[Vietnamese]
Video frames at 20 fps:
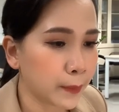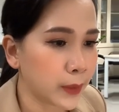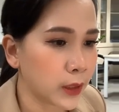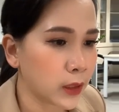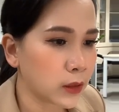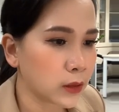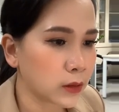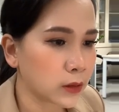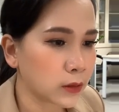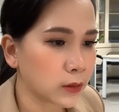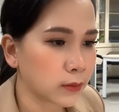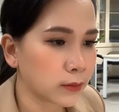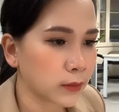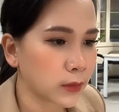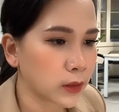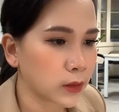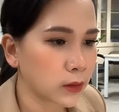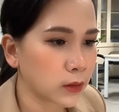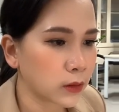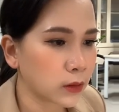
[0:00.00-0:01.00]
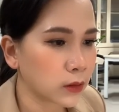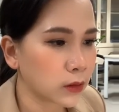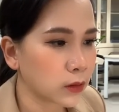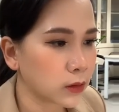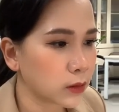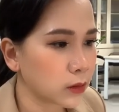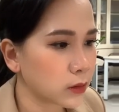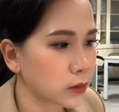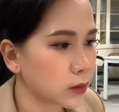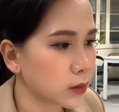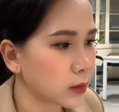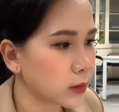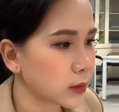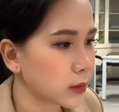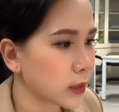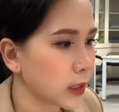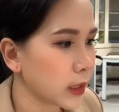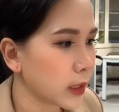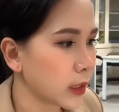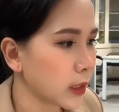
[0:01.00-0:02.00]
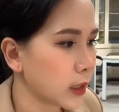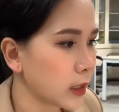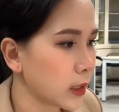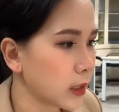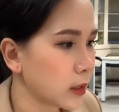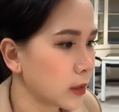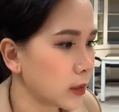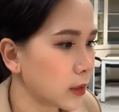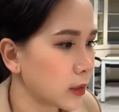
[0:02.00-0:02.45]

Bình sẽ